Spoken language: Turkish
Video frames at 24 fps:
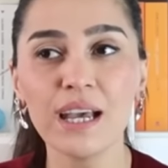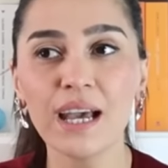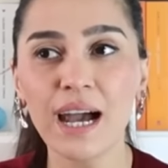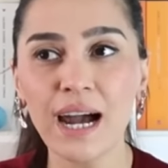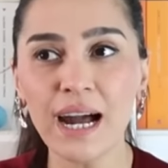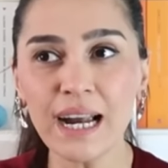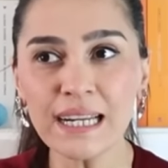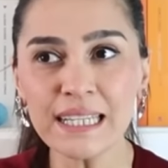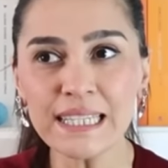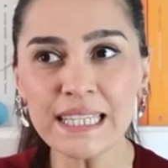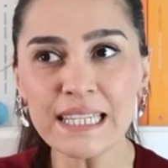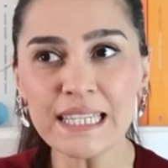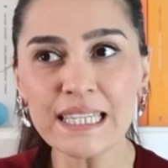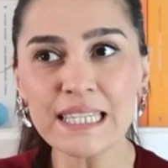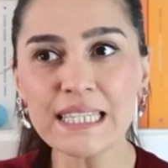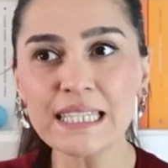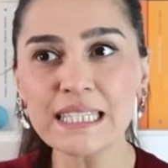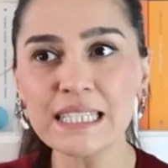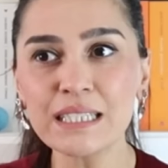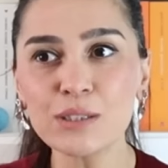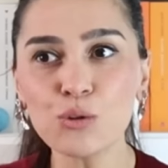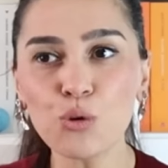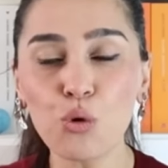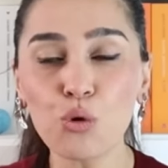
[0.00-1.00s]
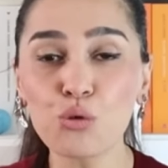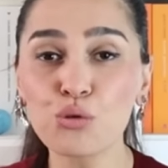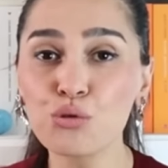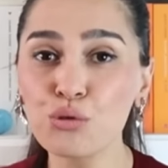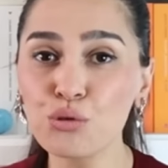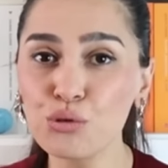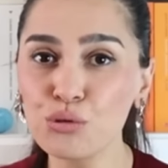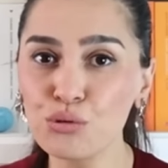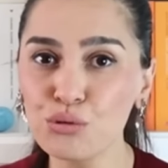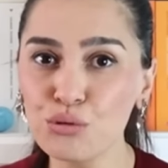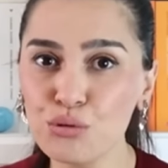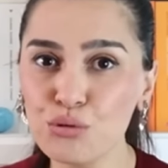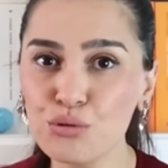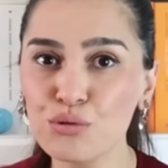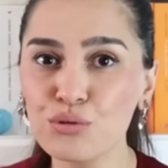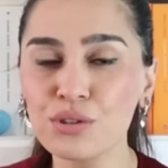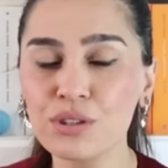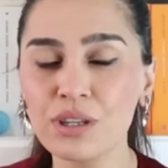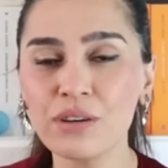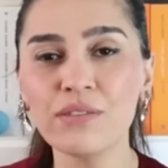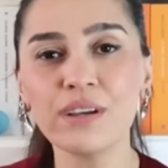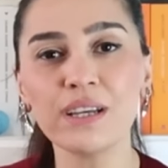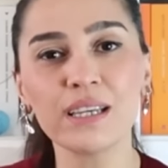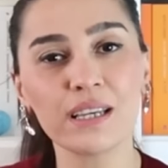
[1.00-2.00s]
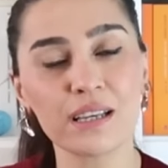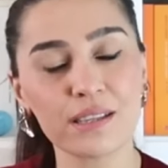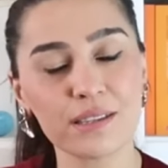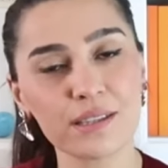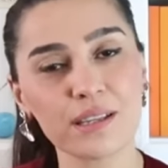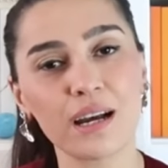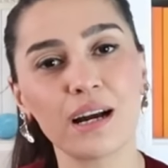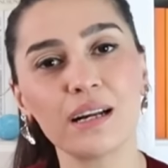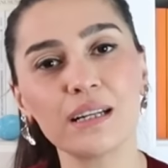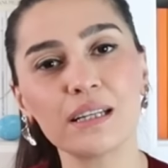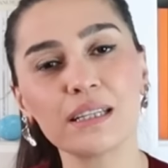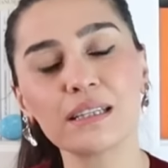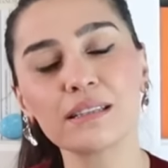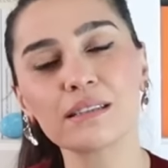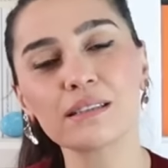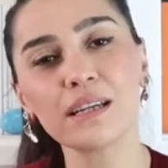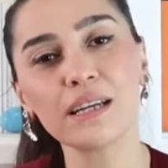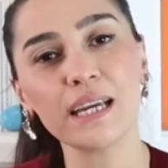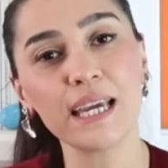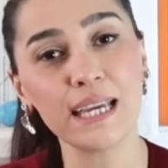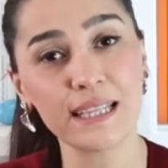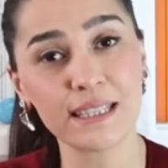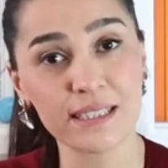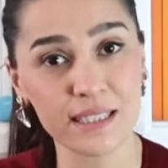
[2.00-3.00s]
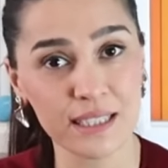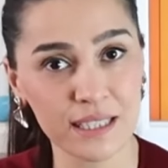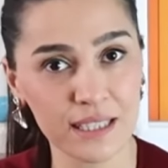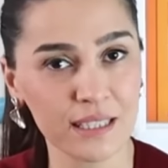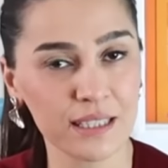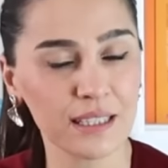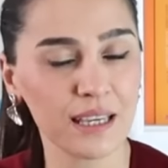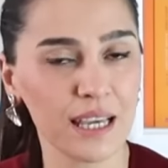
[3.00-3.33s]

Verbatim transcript: Her yazarın okurluğunda ve yazarlığında etki